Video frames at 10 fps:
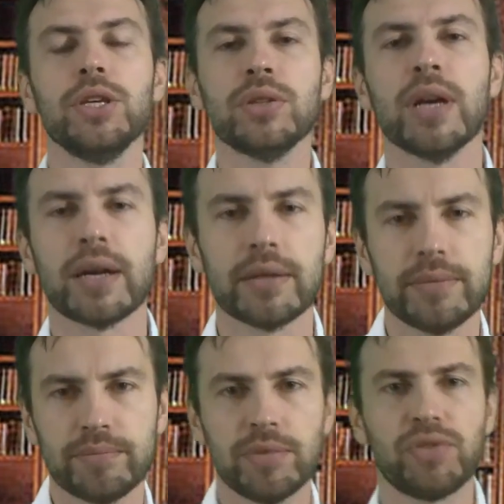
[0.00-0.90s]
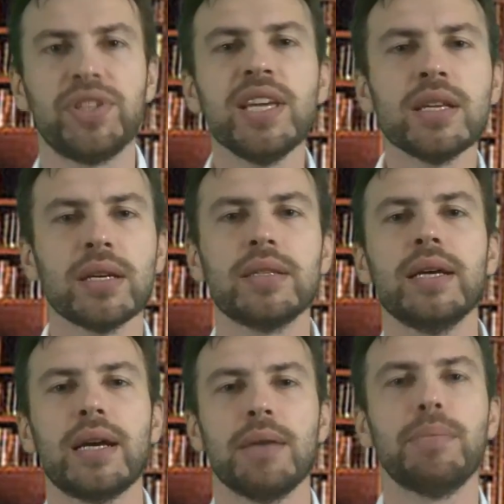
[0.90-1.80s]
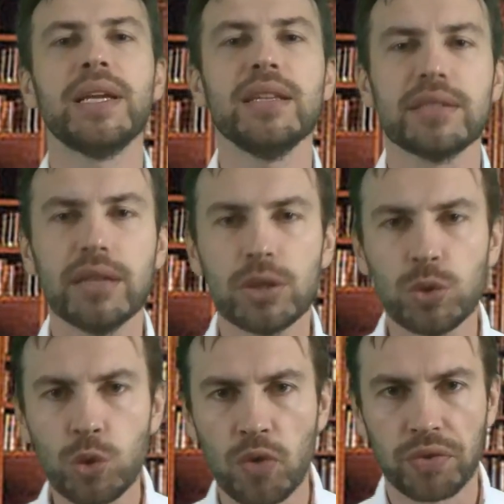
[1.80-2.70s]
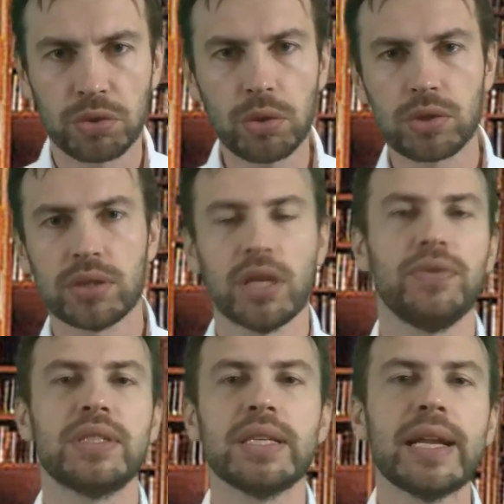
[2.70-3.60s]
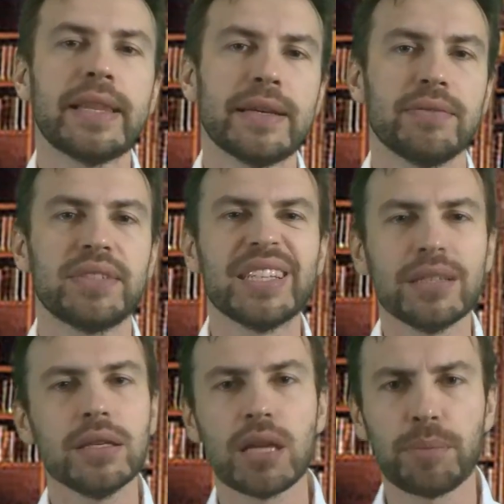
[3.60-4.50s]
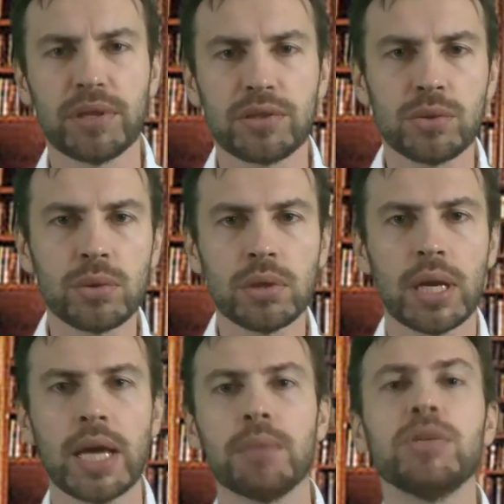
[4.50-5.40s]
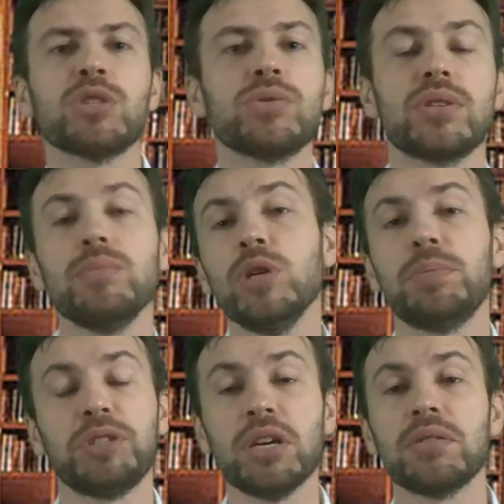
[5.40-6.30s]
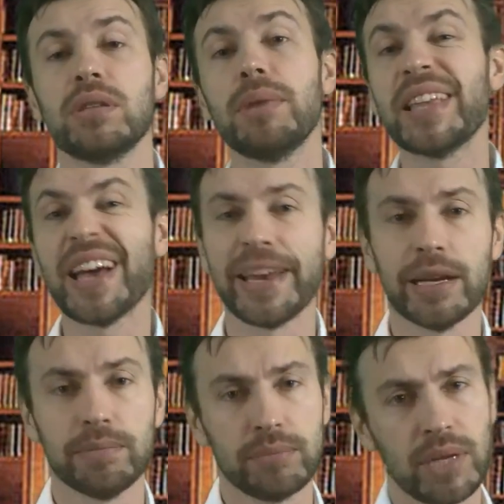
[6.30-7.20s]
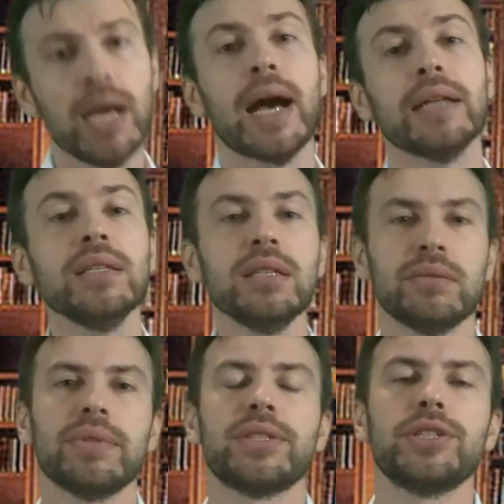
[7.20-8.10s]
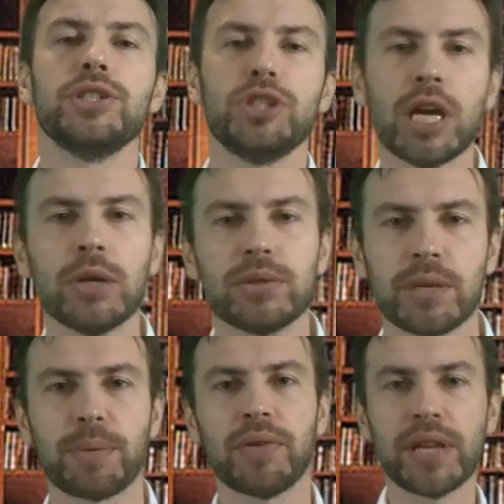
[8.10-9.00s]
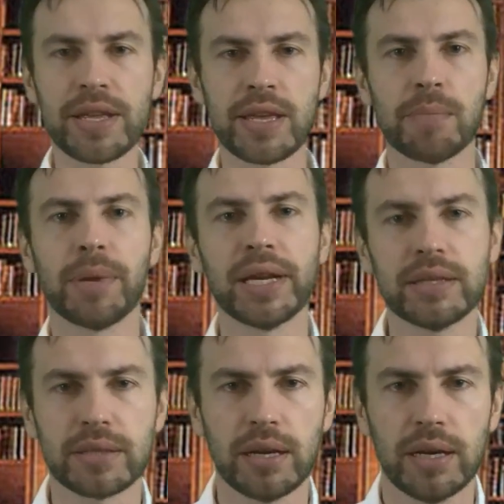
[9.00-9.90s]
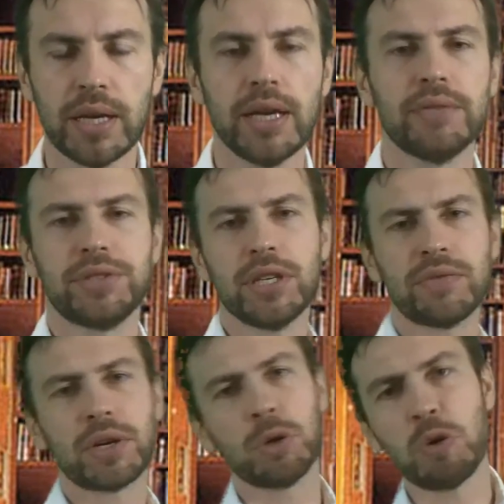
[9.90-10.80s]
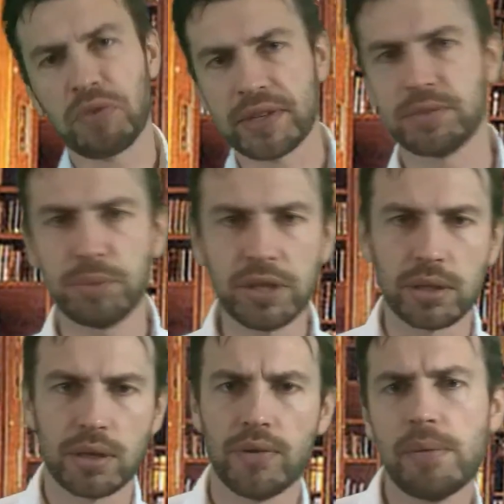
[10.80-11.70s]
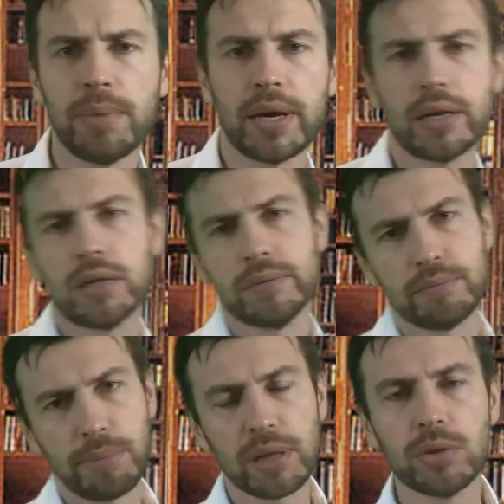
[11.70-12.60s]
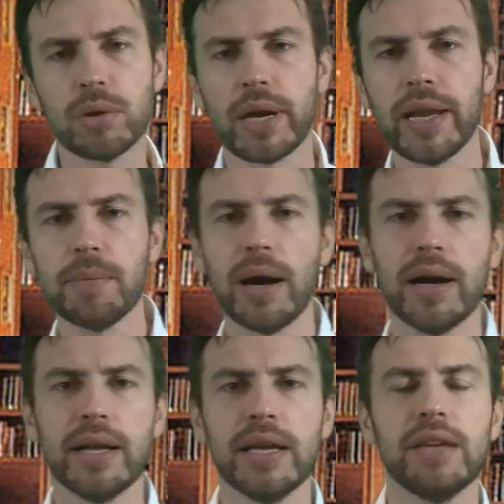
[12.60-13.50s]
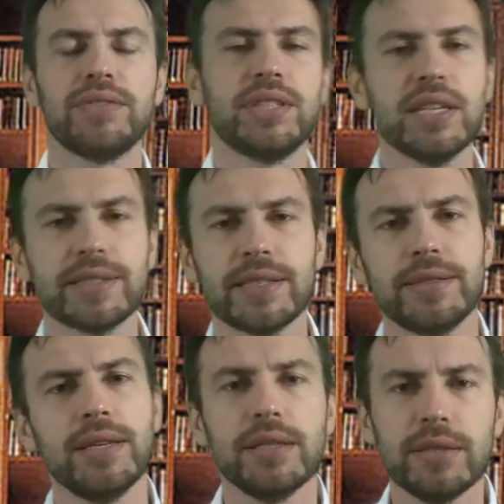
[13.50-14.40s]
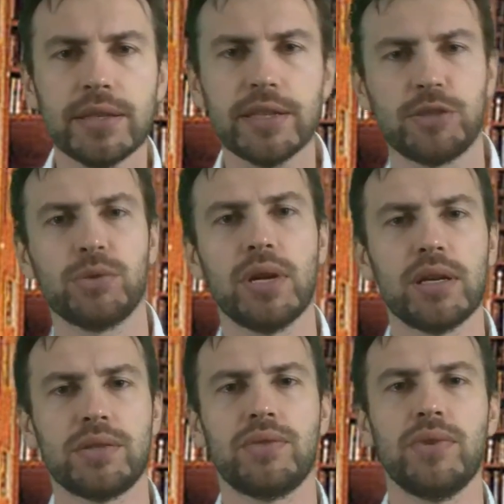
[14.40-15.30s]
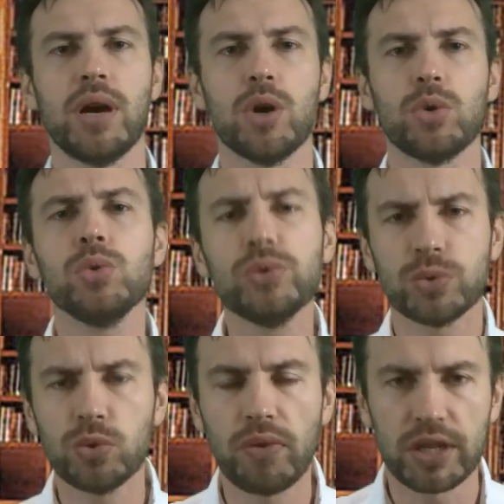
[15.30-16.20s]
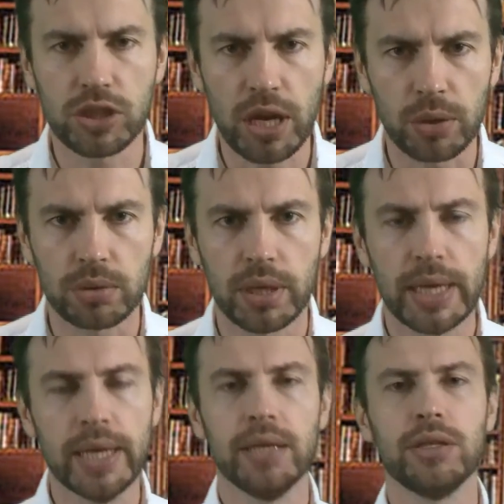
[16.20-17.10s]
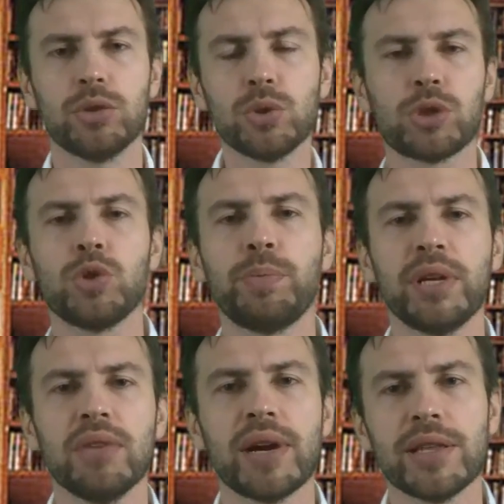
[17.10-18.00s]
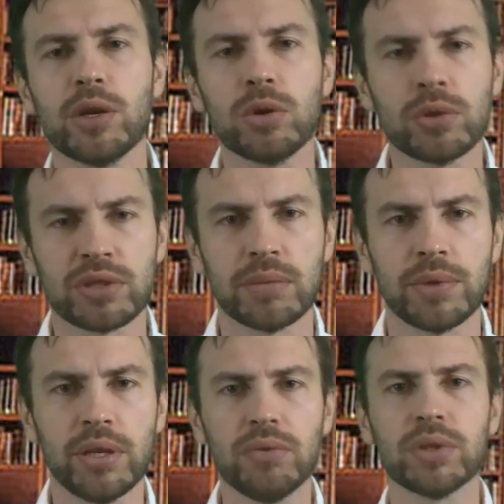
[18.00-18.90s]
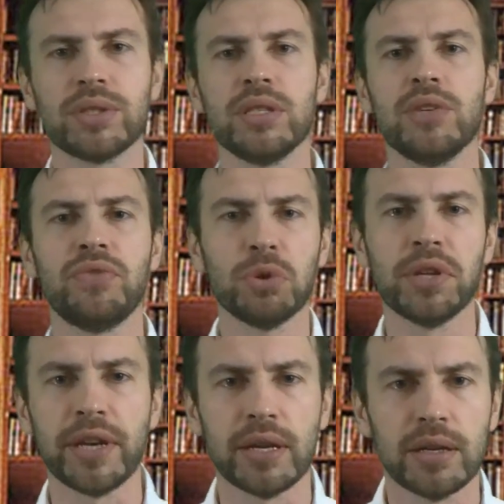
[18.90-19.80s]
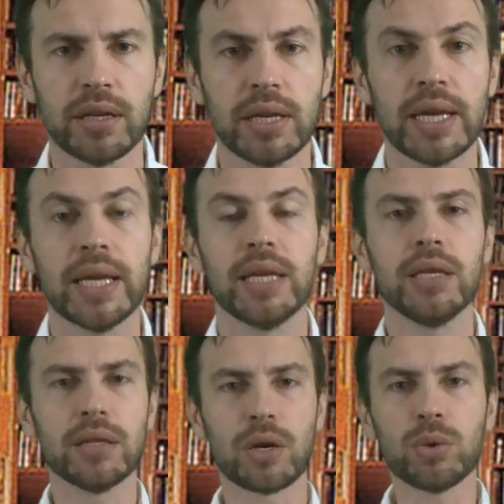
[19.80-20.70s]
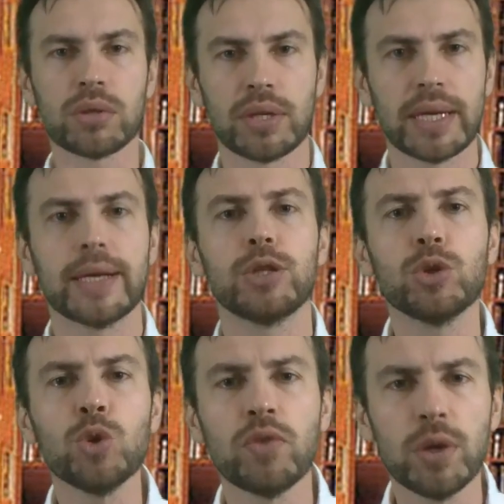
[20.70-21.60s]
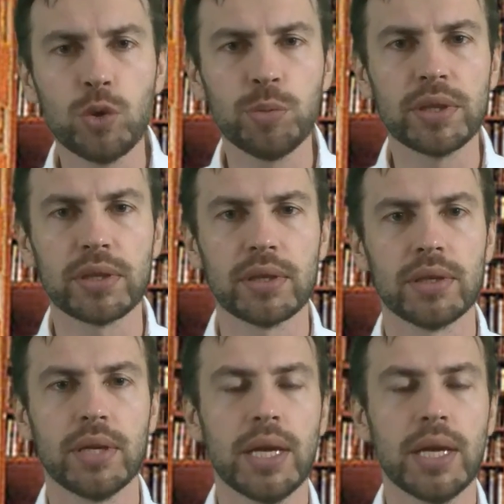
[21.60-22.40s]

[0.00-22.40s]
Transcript: Итак, в день, когда Борис Годунов должен официально взойти на престол, между собой общаются бояре. Они восхищаются правлением Бориса. Всех врагов разбил, в амбарах полно хлеба. Все соседние государства Русь уважают, не то, что при Иване Грозном и его сыне Федоре. И народ Годунова любит.